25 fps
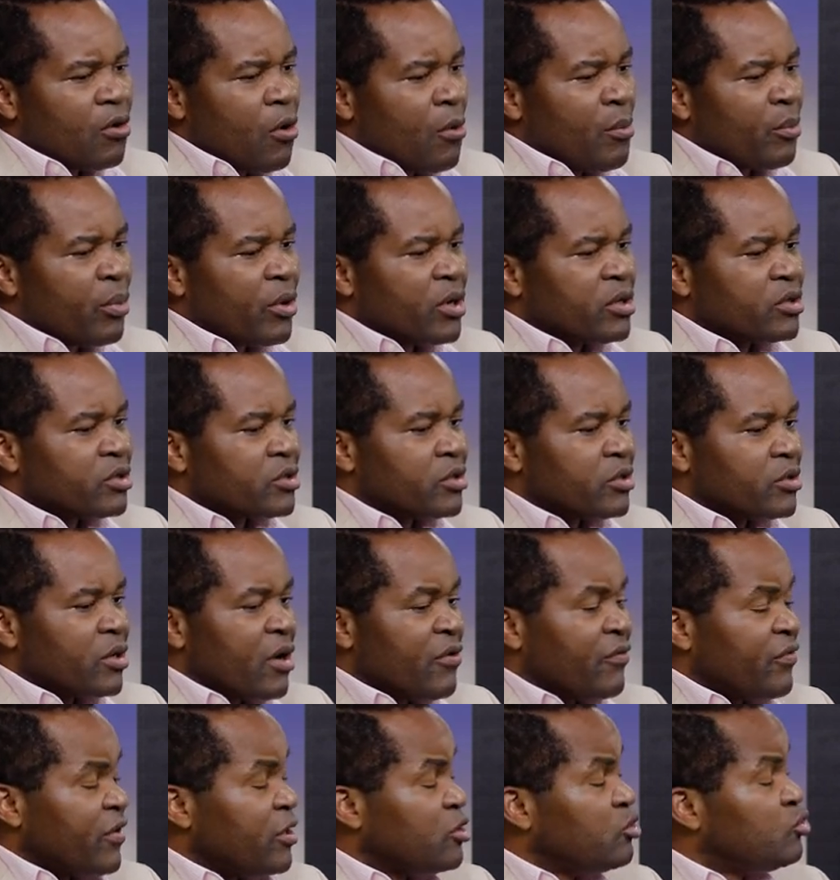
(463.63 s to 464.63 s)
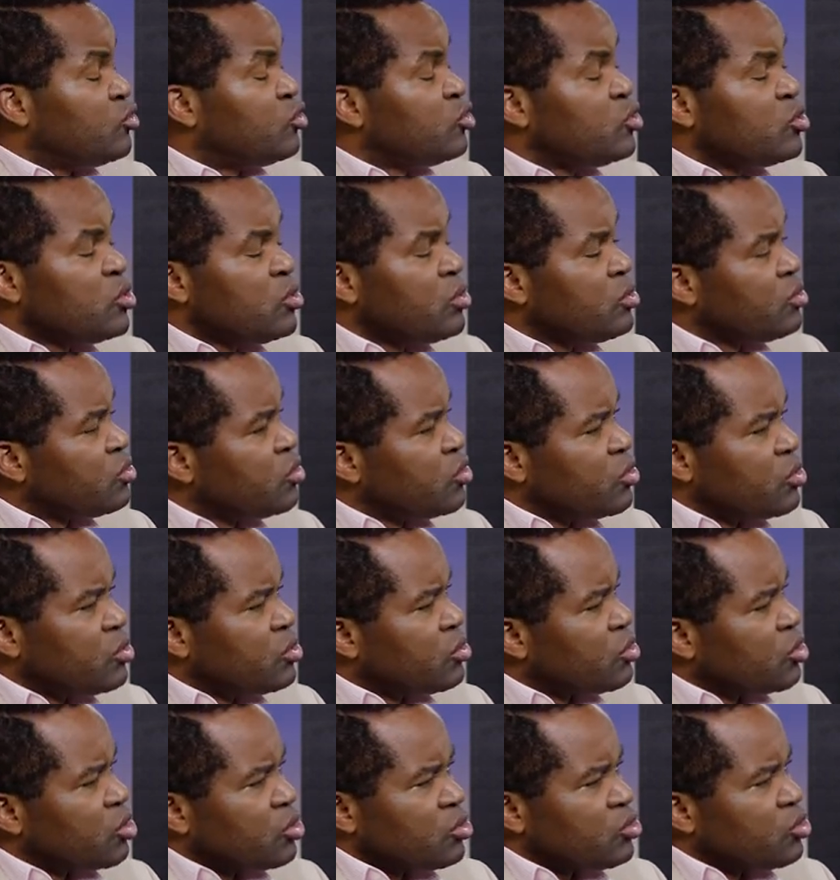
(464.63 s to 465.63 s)
comprennent qu'en fait, Dieu, Dieu,
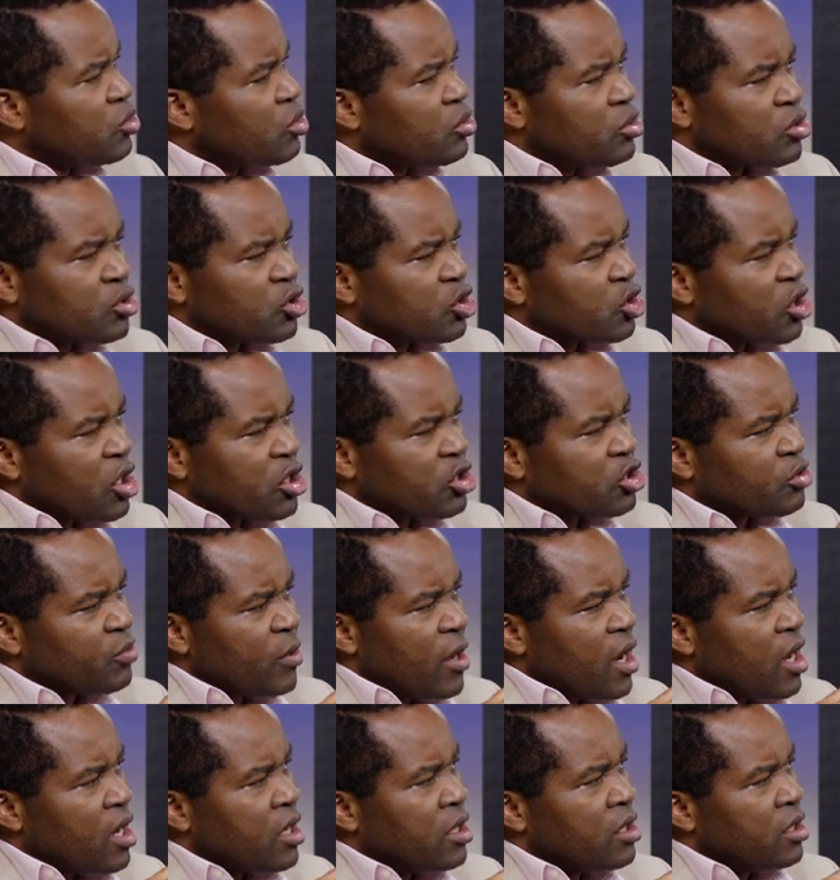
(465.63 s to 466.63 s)
ne, Dieu ne change pas.